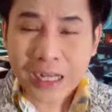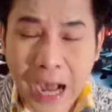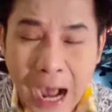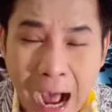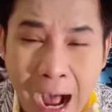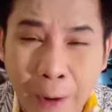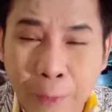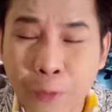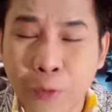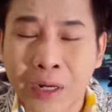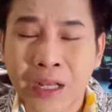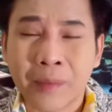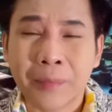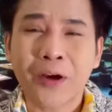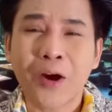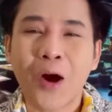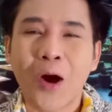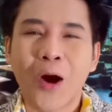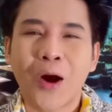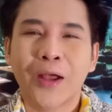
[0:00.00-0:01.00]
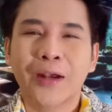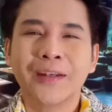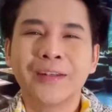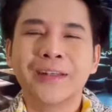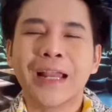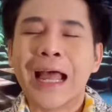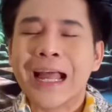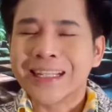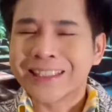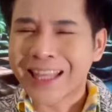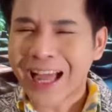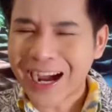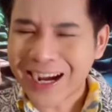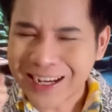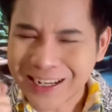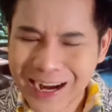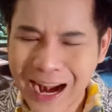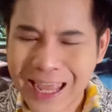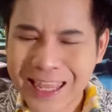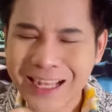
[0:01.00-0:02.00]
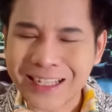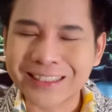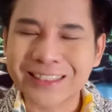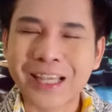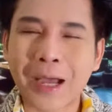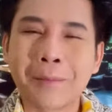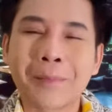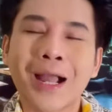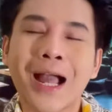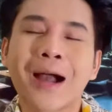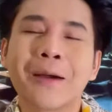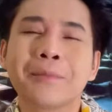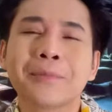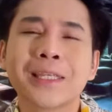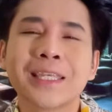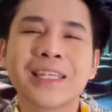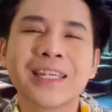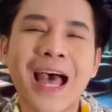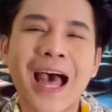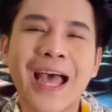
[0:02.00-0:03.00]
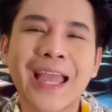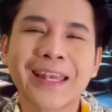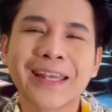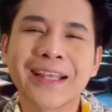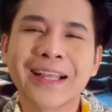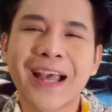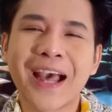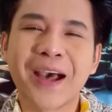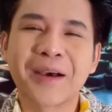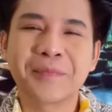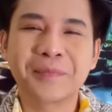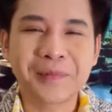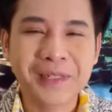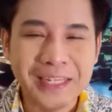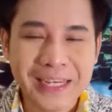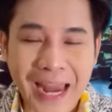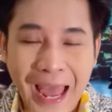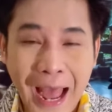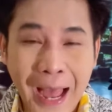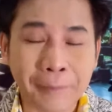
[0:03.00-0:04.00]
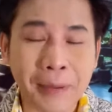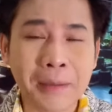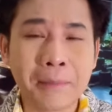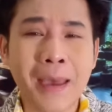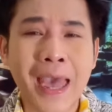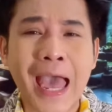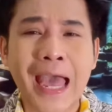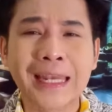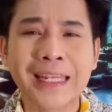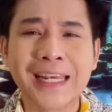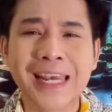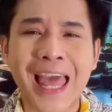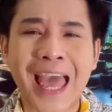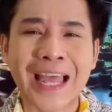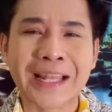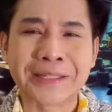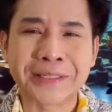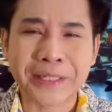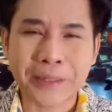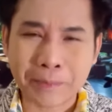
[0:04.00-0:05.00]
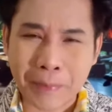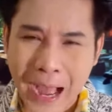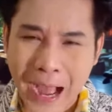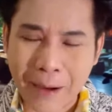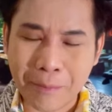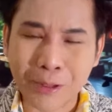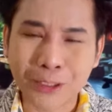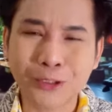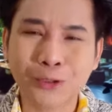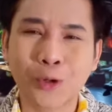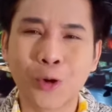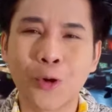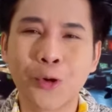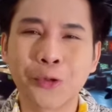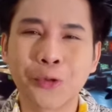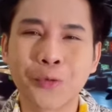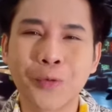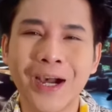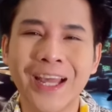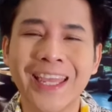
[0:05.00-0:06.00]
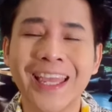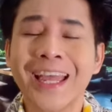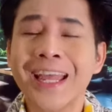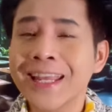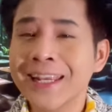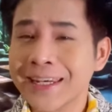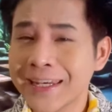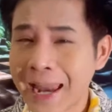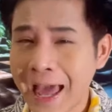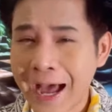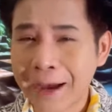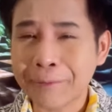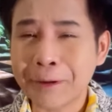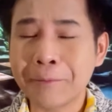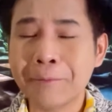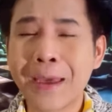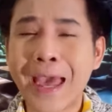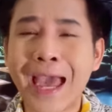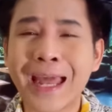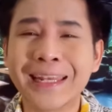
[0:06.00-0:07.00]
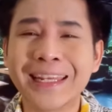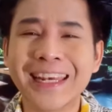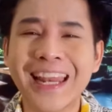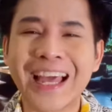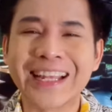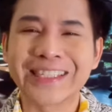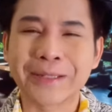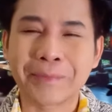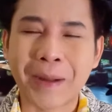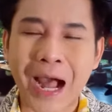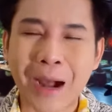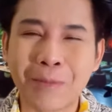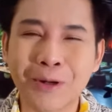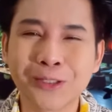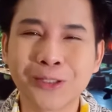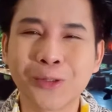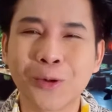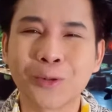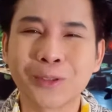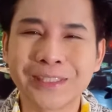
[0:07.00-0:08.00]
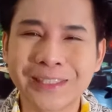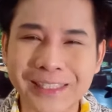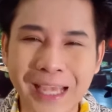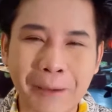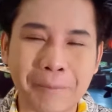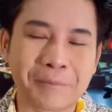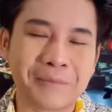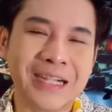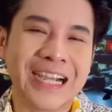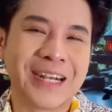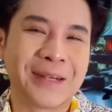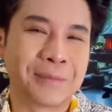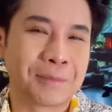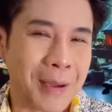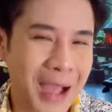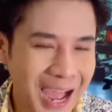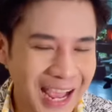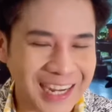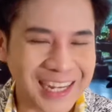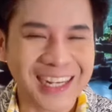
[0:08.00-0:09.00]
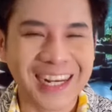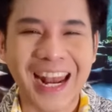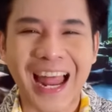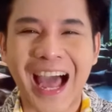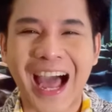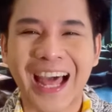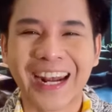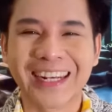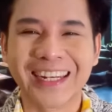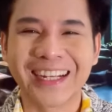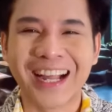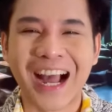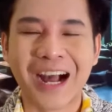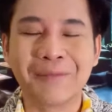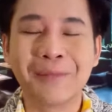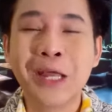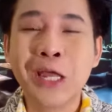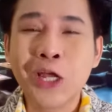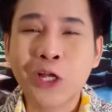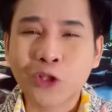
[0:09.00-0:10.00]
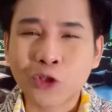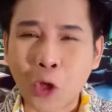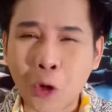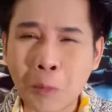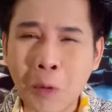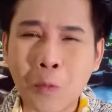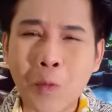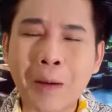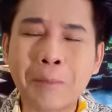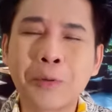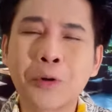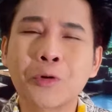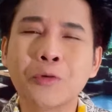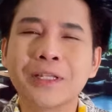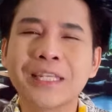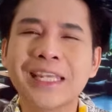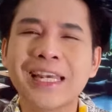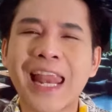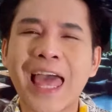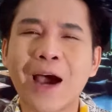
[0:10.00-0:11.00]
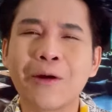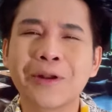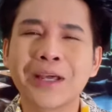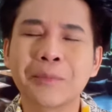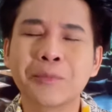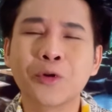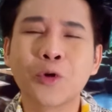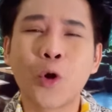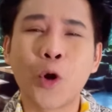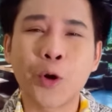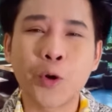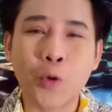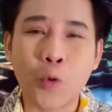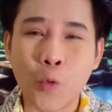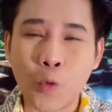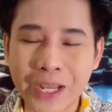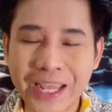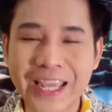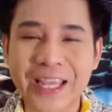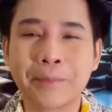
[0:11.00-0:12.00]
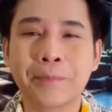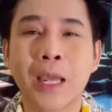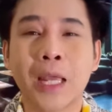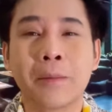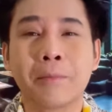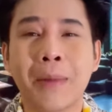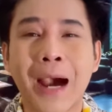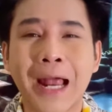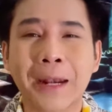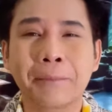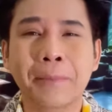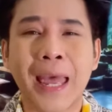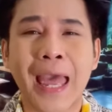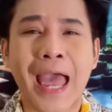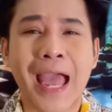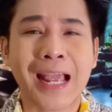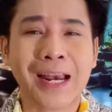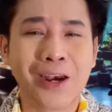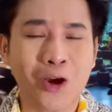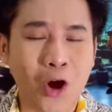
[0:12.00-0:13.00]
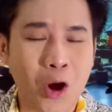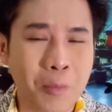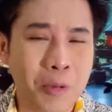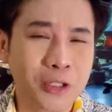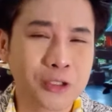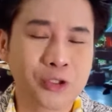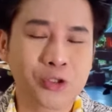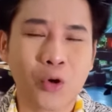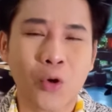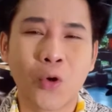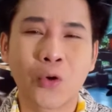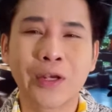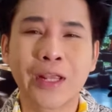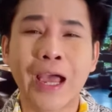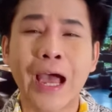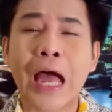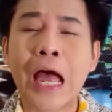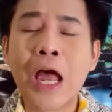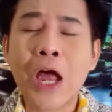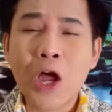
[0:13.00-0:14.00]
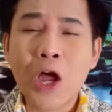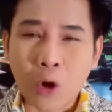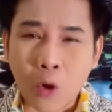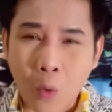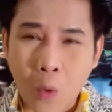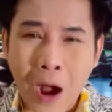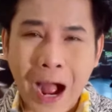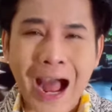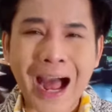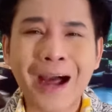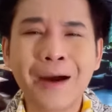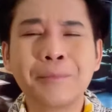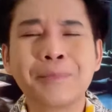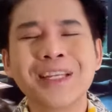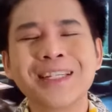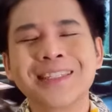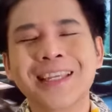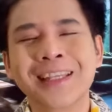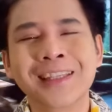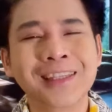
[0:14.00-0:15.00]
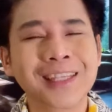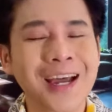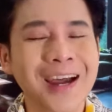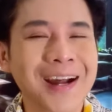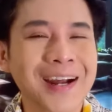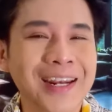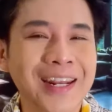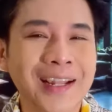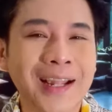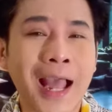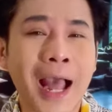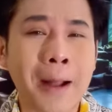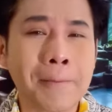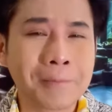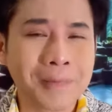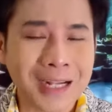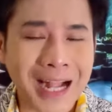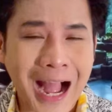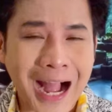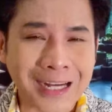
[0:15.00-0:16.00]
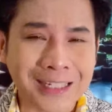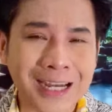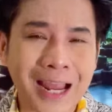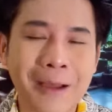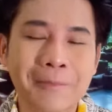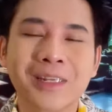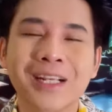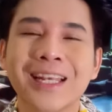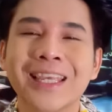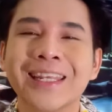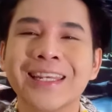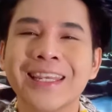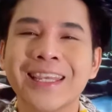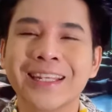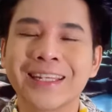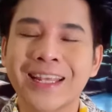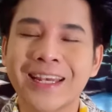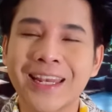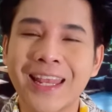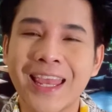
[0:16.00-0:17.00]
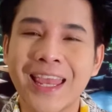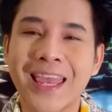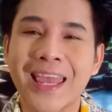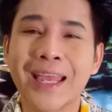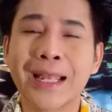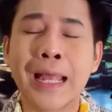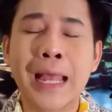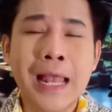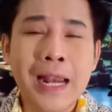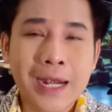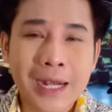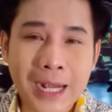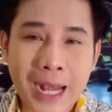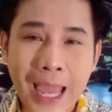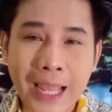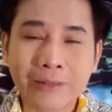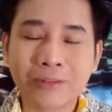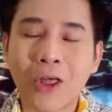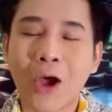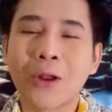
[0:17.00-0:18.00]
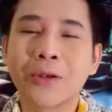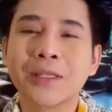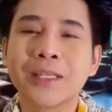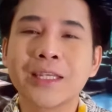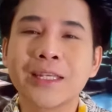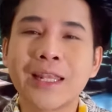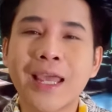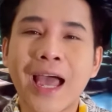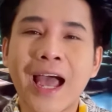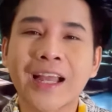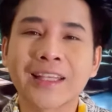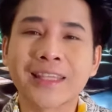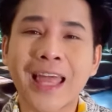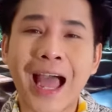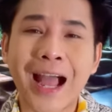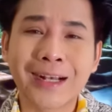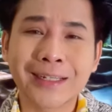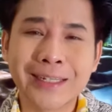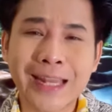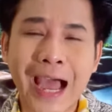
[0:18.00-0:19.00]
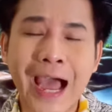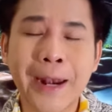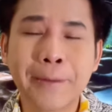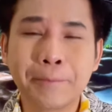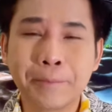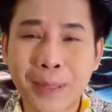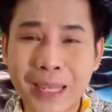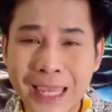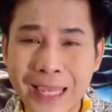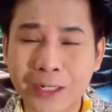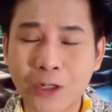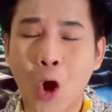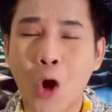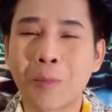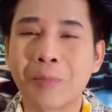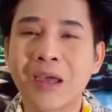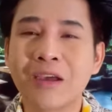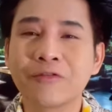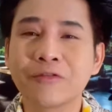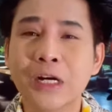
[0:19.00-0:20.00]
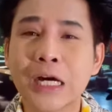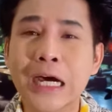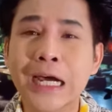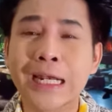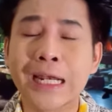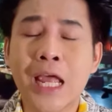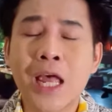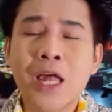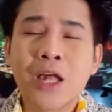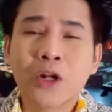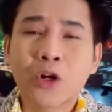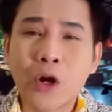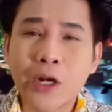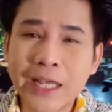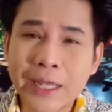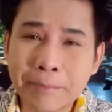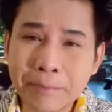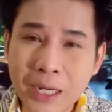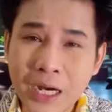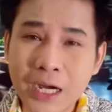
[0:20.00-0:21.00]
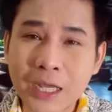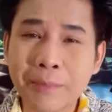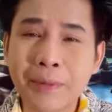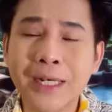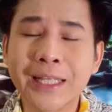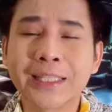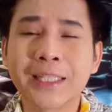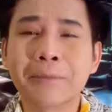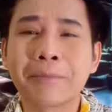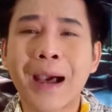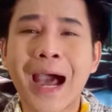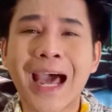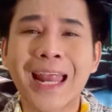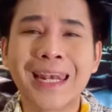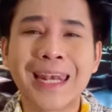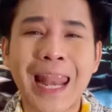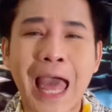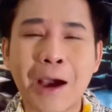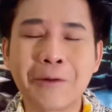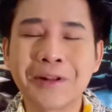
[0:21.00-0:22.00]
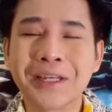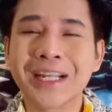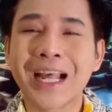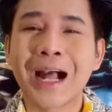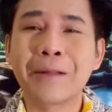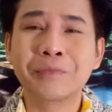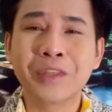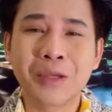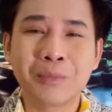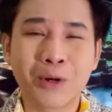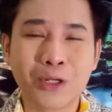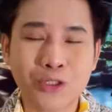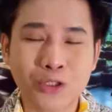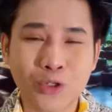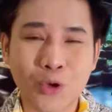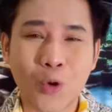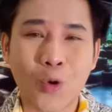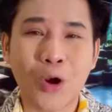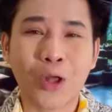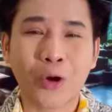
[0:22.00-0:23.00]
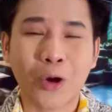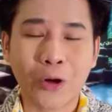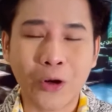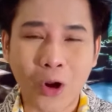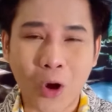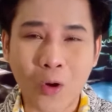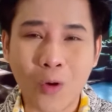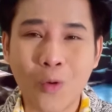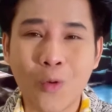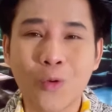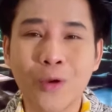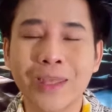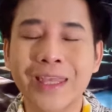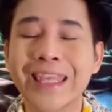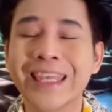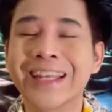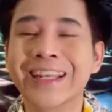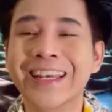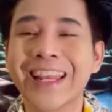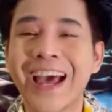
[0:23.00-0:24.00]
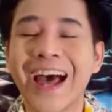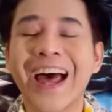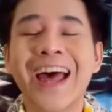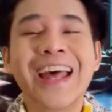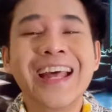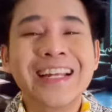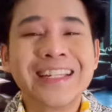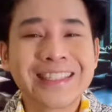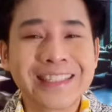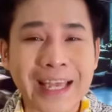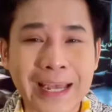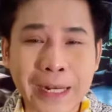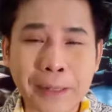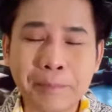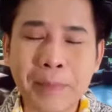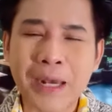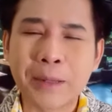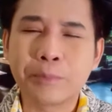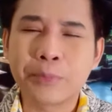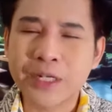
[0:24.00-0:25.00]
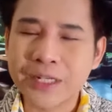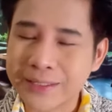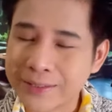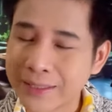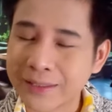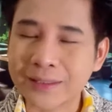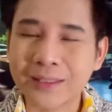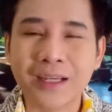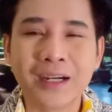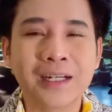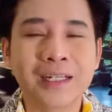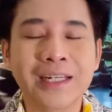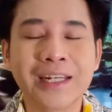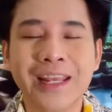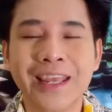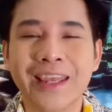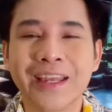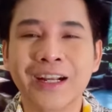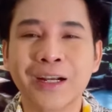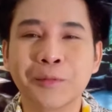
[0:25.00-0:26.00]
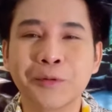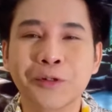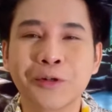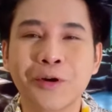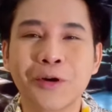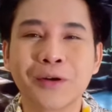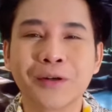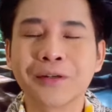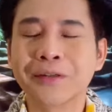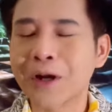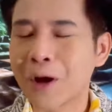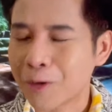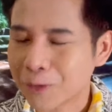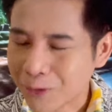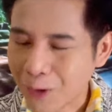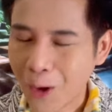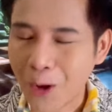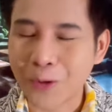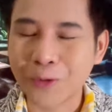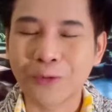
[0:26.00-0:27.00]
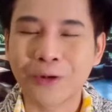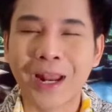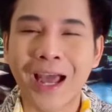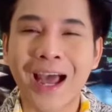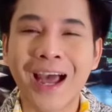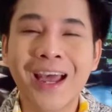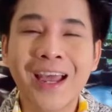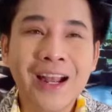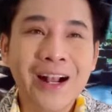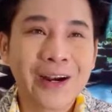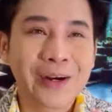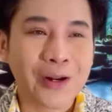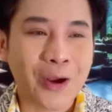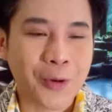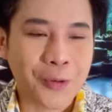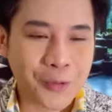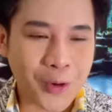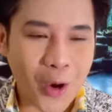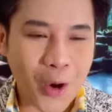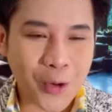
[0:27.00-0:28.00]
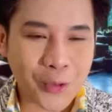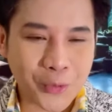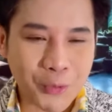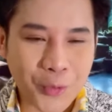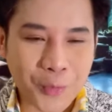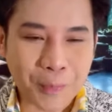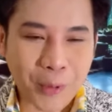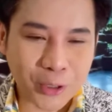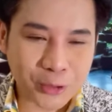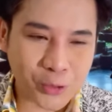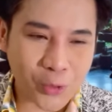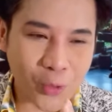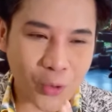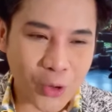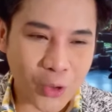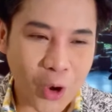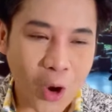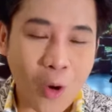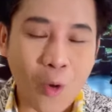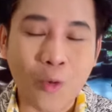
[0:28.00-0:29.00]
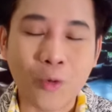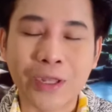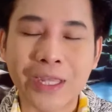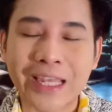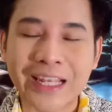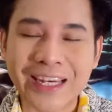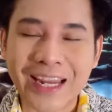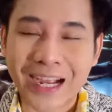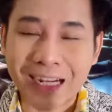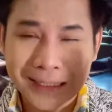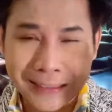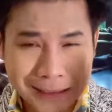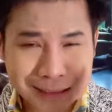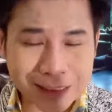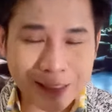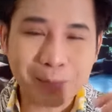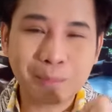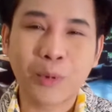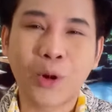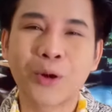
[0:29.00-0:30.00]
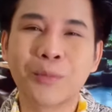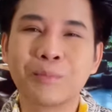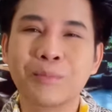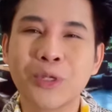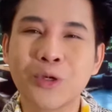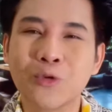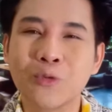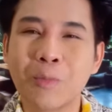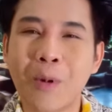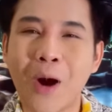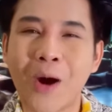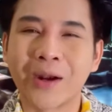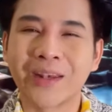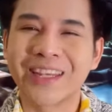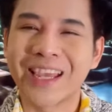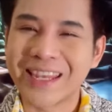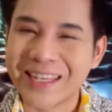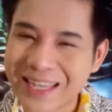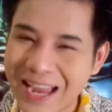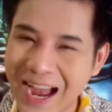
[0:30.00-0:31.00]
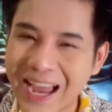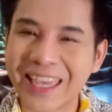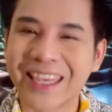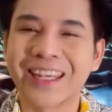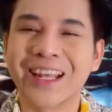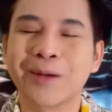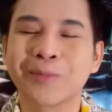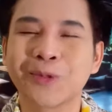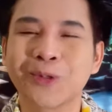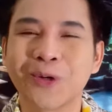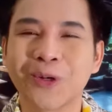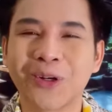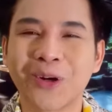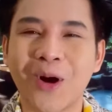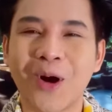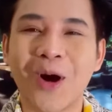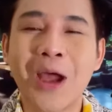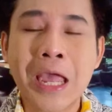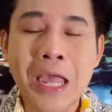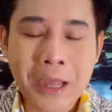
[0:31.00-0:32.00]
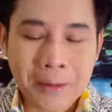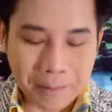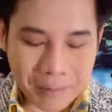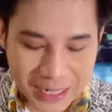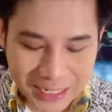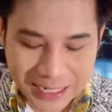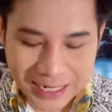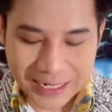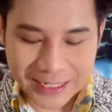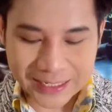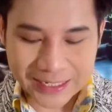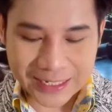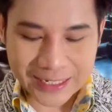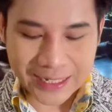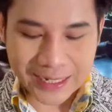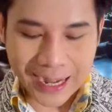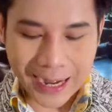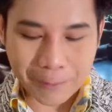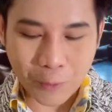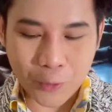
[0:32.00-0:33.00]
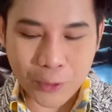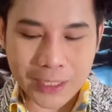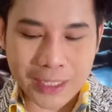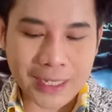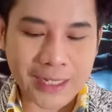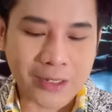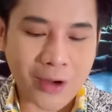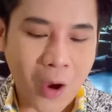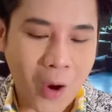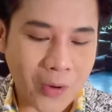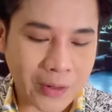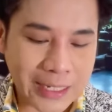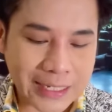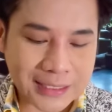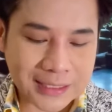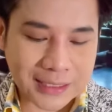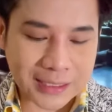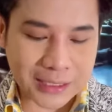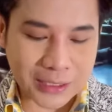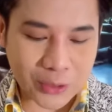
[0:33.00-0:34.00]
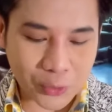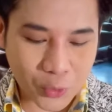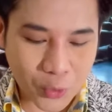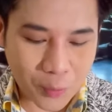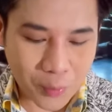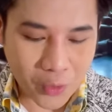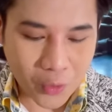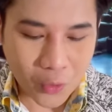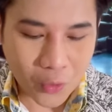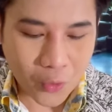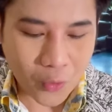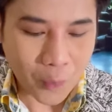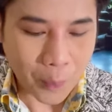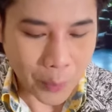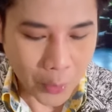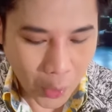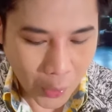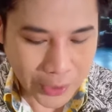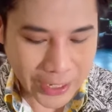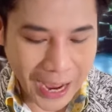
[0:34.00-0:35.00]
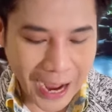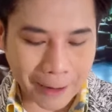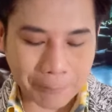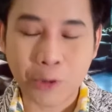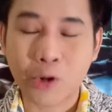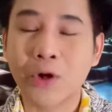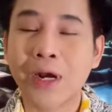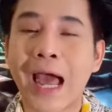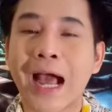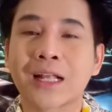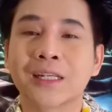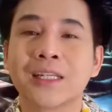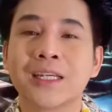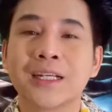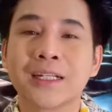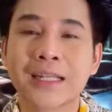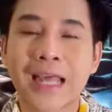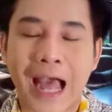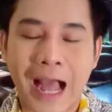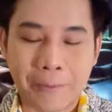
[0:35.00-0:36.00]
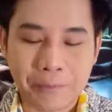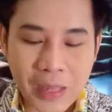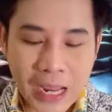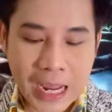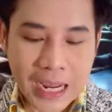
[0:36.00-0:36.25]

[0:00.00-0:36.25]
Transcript: ข่าวด่วนครับทุกคน ถ้าใครยังจำคำนี้ได้นะครับ หน้าแบ้้นี่แหละจะพาพ่อโจรวย หน้าแบ้้นี่แหละจะพาพ่อโจจับเงินพันล้านนะครับต้องบอกว่าพรุ่งนี้แล้วนะครับทุกคนอุ๋งอิงเพชรบ้านแพง แล้วก็พ่อโจเนี่ยคว้าพรีเซนเตอร์นะครับกังนำคลินิกนั่นเอง และตอนนี้เนี่ยทางด้านเพจของแม่เฟิร์นก็ได้เผยผลิตภัณฑ์แล้วนะครับ ที่พ่อโจแล้วก็น้องอุ๋งอิงเนี่ยจะไที่เป็นพรีเซนเตอร์นั่นเองครับทุกคนเรารออยู่นะ เรารอรูปพ่อโจแล้วก็อุงอิงเนี่ยขึ้นบนบิลบอร์ดใหญ่ๆนะครับทุกคนเนาะเมื่อคืนนี้นะครับ อุงอิงน้องได้ถือรูปคู่โปรดักต์ โปรดักต์หนึ่งครับ